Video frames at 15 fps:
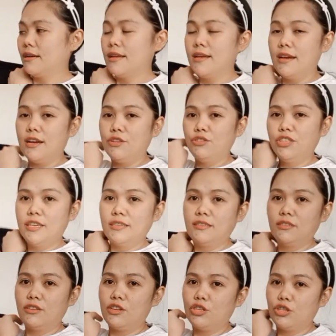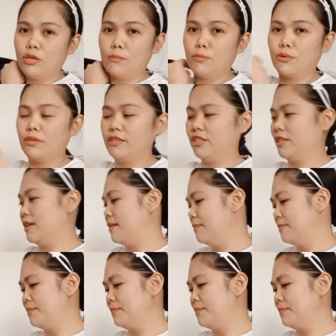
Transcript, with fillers: ano siya, stretchable siya.